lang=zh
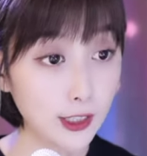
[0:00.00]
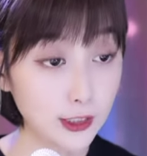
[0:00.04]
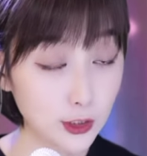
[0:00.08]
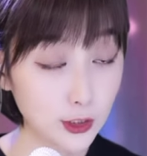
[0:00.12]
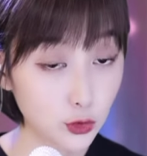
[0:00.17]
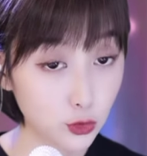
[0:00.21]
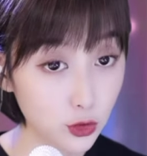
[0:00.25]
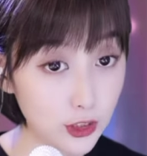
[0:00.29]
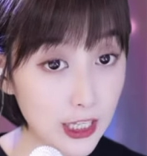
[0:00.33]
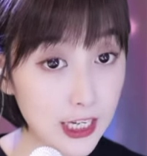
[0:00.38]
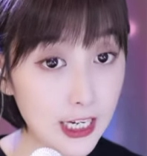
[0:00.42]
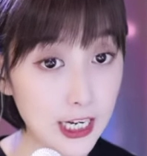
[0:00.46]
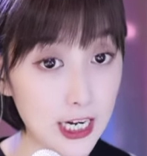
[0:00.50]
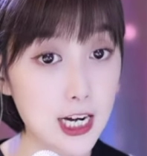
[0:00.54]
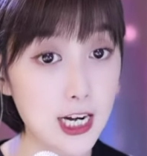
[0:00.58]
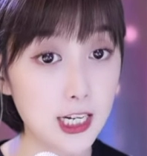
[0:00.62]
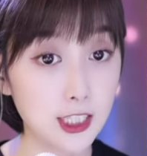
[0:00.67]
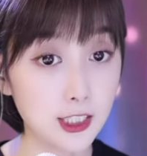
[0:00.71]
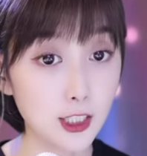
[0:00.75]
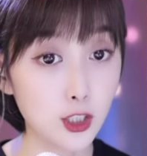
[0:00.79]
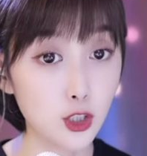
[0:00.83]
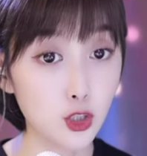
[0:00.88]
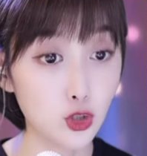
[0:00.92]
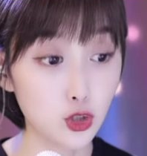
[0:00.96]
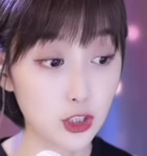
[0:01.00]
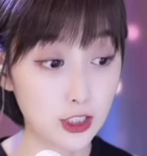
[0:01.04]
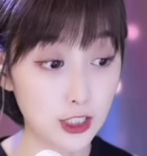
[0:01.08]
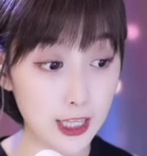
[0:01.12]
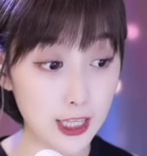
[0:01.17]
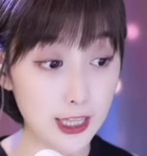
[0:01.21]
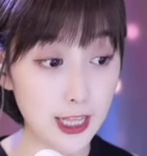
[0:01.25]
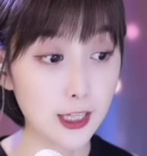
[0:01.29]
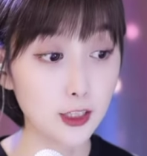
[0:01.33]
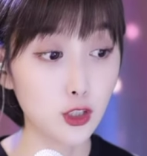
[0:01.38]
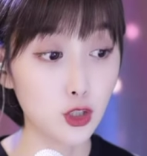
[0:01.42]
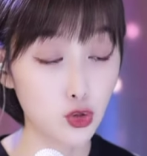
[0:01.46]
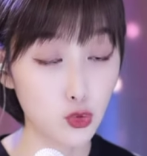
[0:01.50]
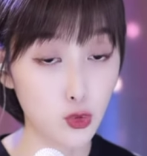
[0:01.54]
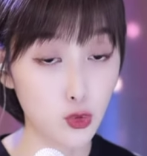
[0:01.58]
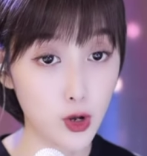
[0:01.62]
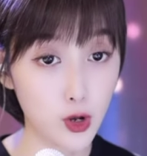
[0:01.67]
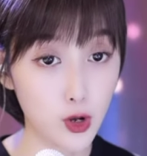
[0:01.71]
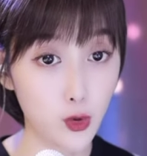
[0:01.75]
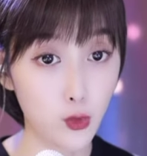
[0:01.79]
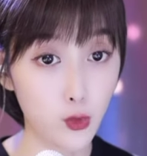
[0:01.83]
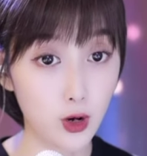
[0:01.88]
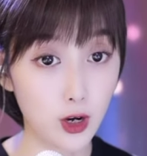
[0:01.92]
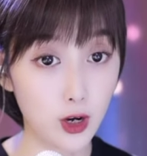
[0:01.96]
这玩意儿你就得跟人家简单
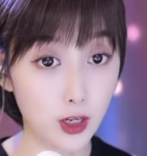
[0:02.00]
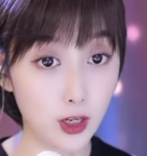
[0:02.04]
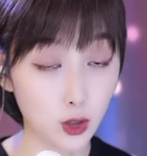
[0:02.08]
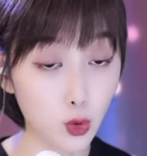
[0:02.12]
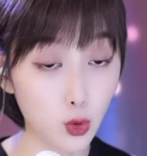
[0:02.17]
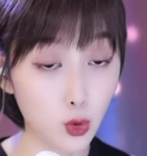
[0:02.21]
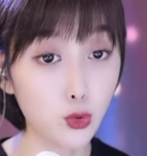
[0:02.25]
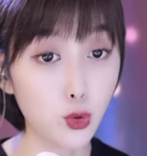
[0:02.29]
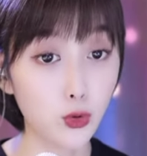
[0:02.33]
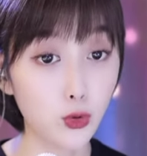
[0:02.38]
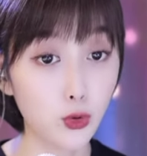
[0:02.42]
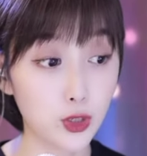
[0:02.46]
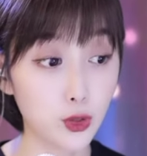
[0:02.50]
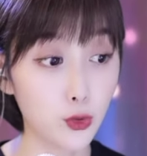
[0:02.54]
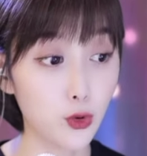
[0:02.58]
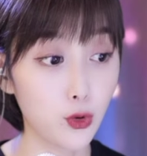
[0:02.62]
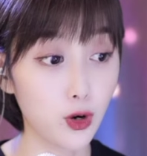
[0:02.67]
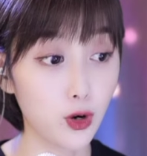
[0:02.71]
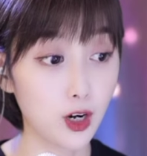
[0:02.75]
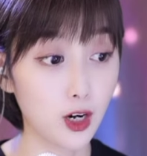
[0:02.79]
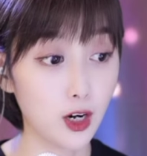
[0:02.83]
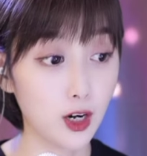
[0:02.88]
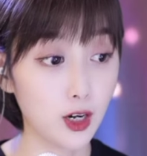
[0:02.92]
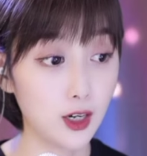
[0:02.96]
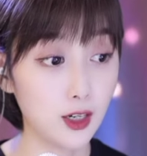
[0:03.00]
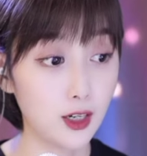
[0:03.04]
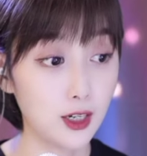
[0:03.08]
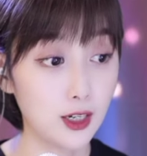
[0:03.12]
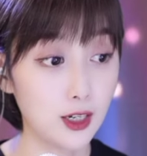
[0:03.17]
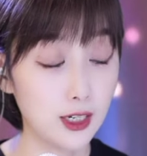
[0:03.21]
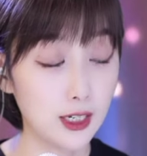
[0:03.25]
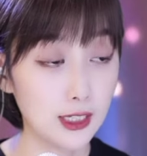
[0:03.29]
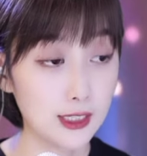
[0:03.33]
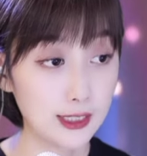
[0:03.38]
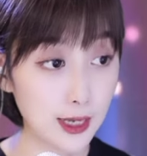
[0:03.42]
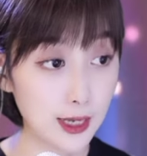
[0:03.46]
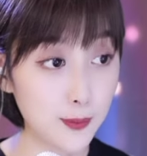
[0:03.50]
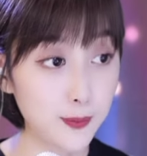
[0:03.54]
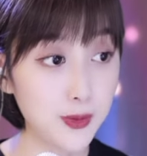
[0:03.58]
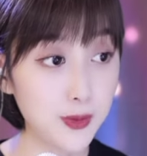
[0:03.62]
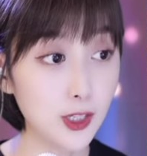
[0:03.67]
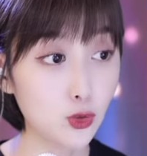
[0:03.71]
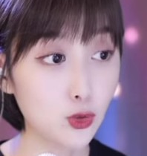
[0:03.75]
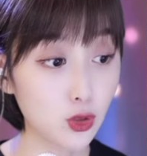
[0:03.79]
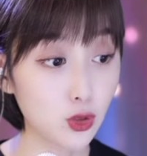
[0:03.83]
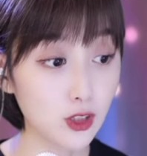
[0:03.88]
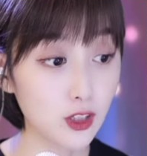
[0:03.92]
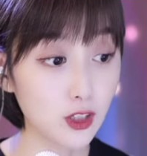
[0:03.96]
的说一会儿，沟通一会儿，
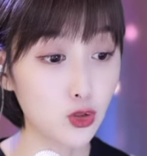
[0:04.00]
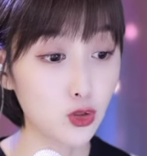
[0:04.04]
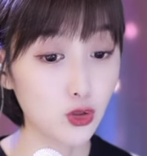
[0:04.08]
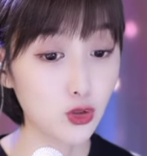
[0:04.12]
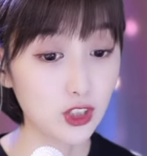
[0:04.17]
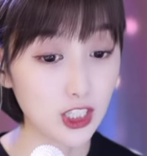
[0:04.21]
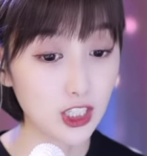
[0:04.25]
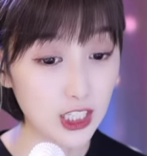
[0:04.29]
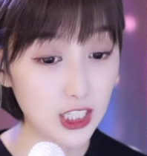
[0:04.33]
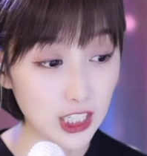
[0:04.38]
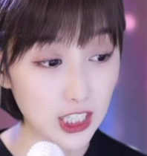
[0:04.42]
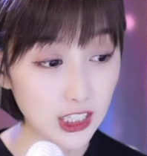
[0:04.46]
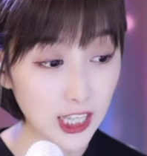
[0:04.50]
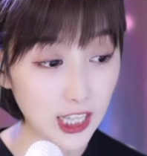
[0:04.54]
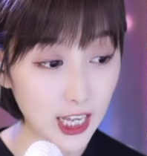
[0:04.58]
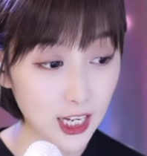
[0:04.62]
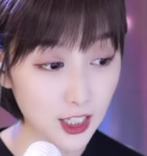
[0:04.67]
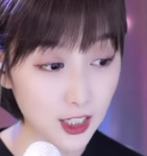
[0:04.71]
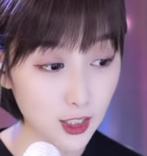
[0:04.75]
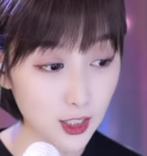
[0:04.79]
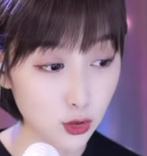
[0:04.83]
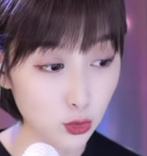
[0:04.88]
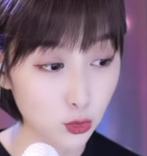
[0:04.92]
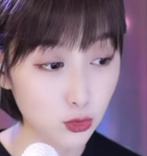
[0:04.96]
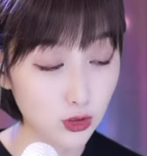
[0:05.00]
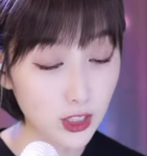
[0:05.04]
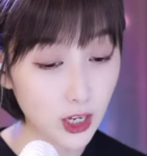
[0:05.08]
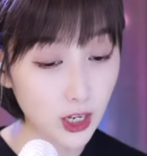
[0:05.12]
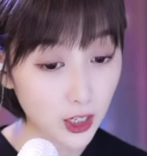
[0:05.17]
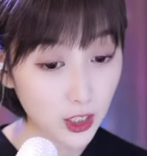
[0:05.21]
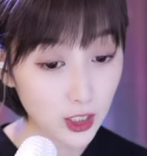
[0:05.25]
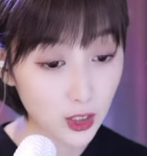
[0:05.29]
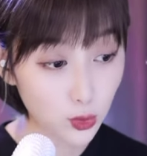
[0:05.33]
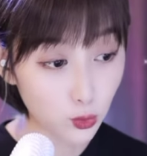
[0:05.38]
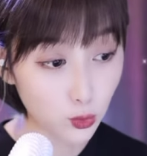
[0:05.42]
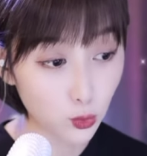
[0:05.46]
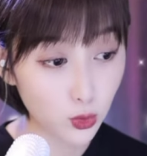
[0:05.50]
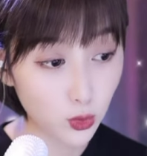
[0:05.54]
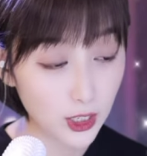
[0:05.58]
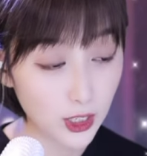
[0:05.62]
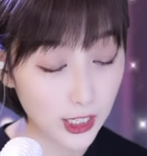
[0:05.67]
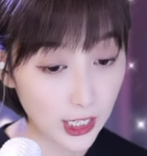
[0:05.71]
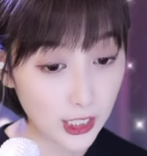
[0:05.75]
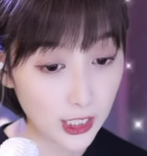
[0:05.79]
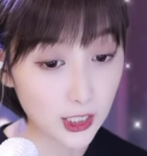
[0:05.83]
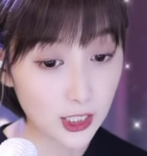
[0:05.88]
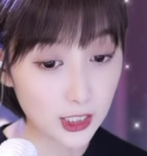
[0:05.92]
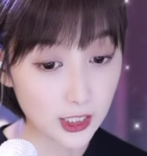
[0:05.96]
咱别觉得说的人大哥送你点儿礼
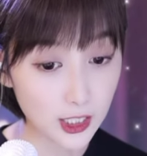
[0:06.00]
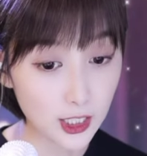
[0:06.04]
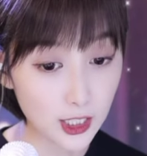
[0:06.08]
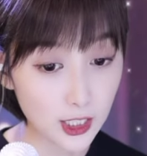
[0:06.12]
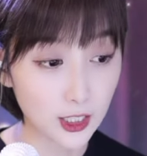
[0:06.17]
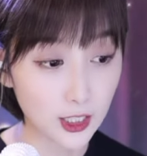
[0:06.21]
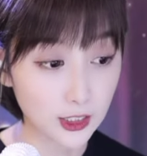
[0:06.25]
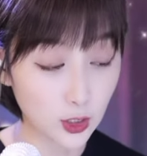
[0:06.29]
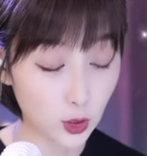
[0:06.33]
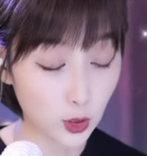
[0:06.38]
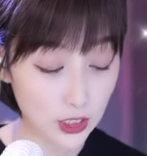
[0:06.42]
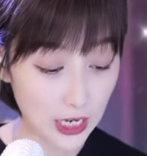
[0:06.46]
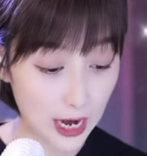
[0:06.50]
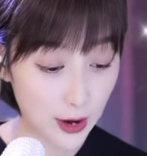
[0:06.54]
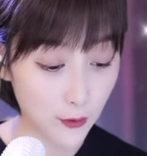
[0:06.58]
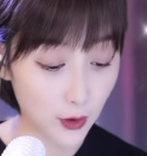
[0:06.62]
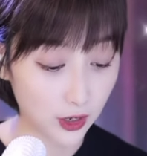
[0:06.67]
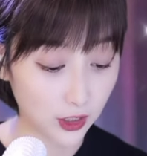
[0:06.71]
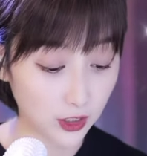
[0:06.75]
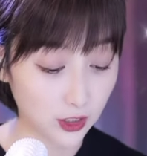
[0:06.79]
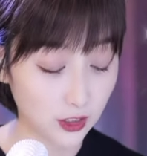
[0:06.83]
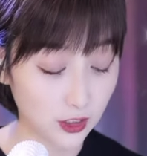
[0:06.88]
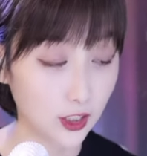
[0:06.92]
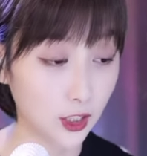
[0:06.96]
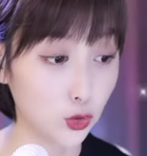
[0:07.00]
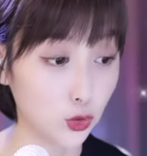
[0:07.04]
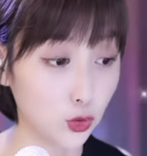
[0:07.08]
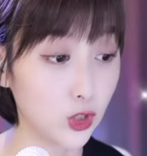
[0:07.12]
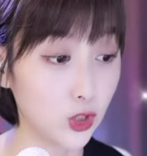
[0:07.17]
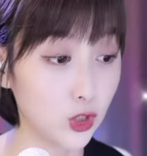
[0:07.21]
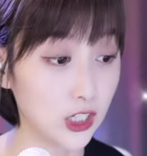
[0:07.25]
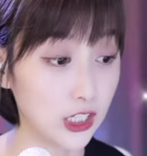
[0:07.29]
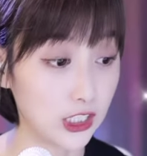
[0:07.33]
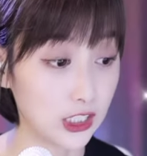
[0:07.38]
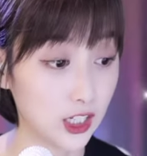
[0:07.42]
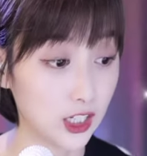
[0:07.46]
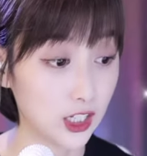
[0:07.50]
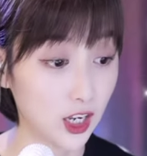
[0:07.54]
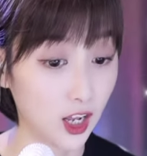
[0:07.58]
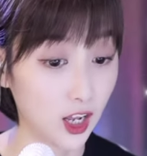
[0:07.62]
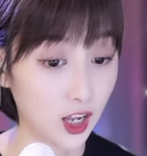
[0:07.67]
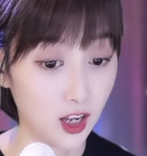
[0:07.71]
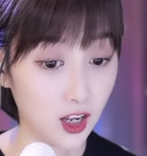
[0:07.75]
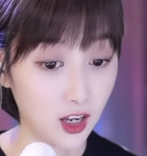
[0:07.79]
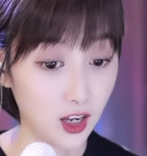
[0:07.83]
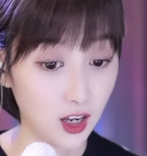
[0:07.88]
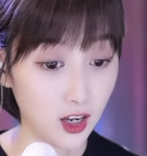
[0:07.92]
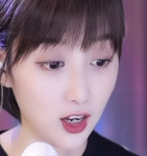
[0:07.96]
物了，给你这个叫啥玩意儿冷落人
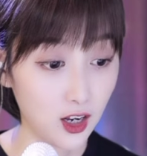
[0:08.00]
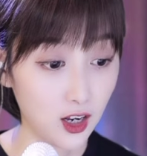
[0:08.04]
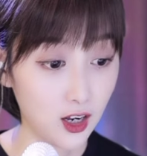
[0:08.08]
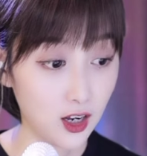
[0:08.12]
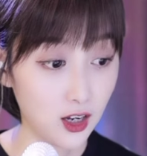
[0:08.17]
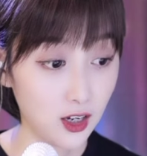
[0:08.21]
家了，